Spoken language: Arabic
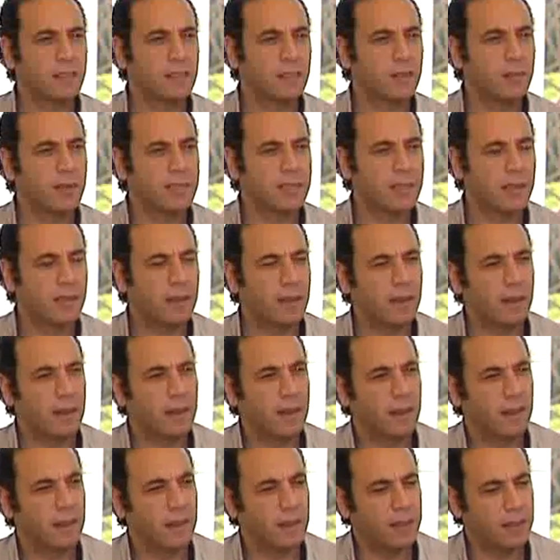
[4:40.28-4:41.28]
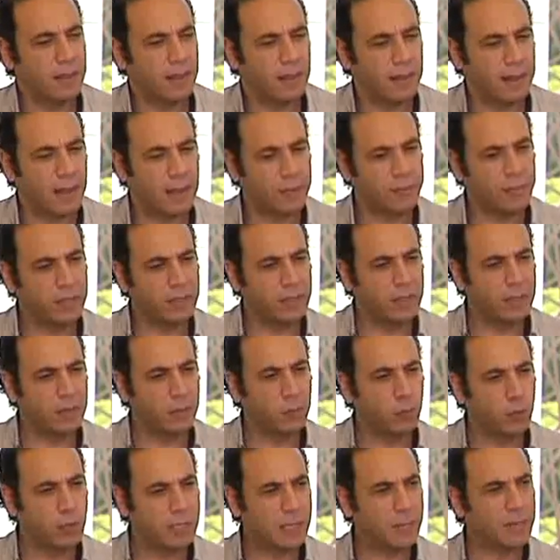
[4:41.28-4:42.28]
ان مثلا آه، احنا عارفين ان
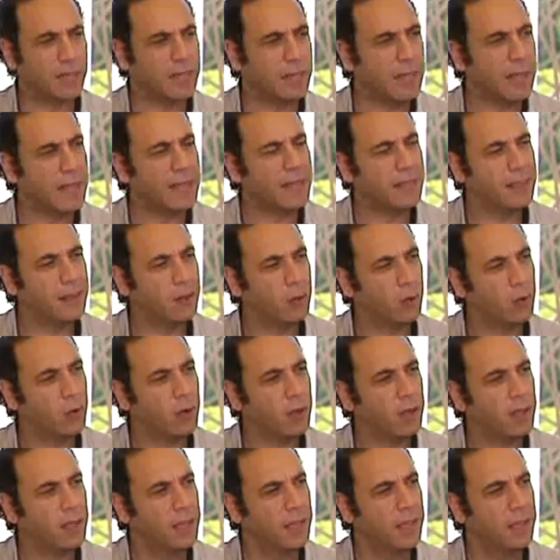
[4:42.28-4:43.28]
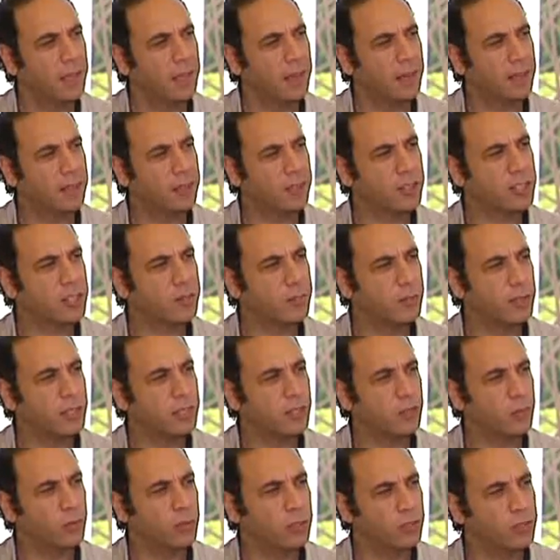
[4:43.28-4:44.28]
الموسم الجاي اللي هو
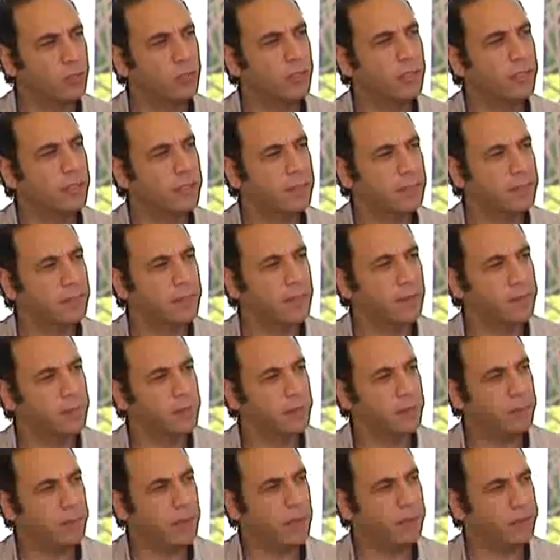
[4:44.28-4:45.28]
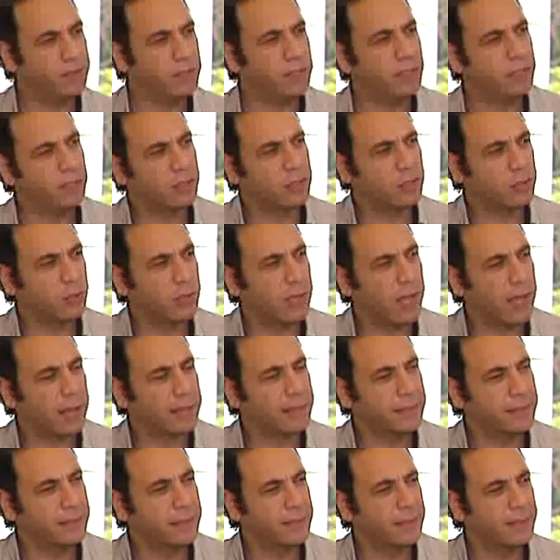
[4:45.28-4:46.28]
الكريسماس والنيو يير ده بيبقى فيه سياح
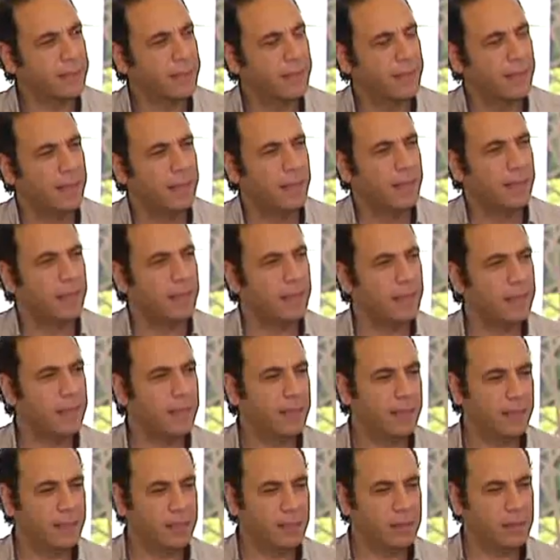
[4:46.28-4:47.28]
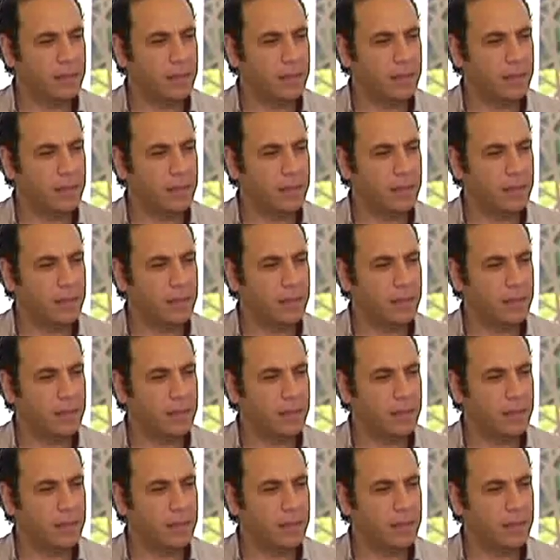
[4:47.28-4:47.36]
كتير آه،